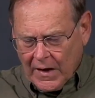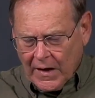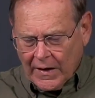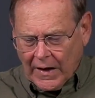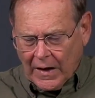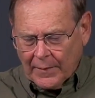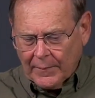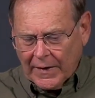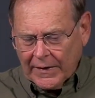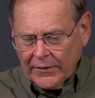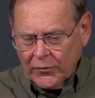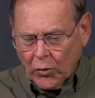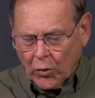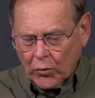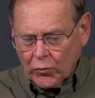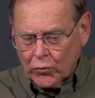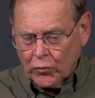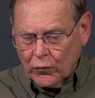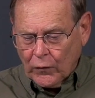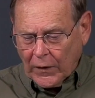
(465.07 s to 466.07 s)
Amen.
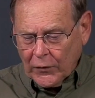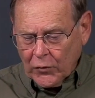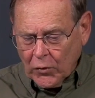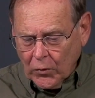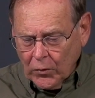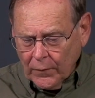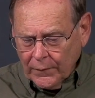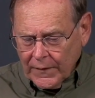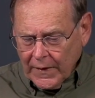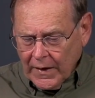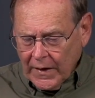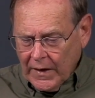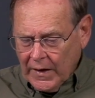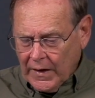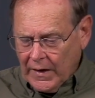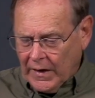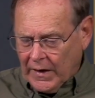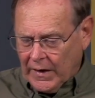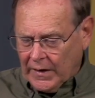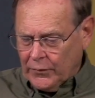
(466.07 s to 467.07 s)
Donc nous voyons
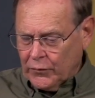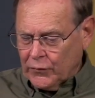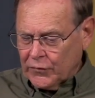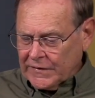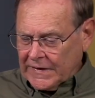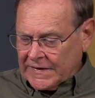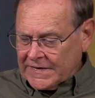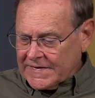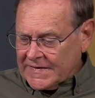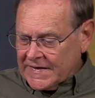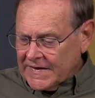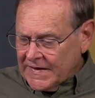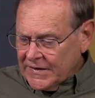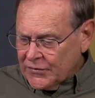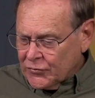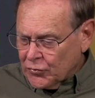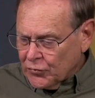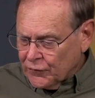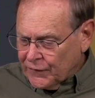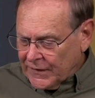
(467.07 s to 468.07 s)
euh, des signes
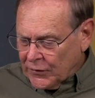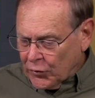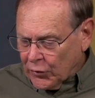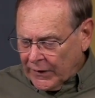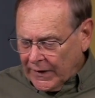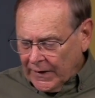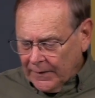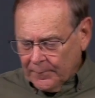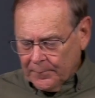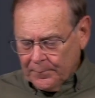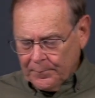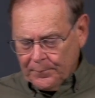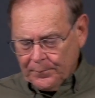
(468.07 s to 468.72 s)
d'une vie donnée,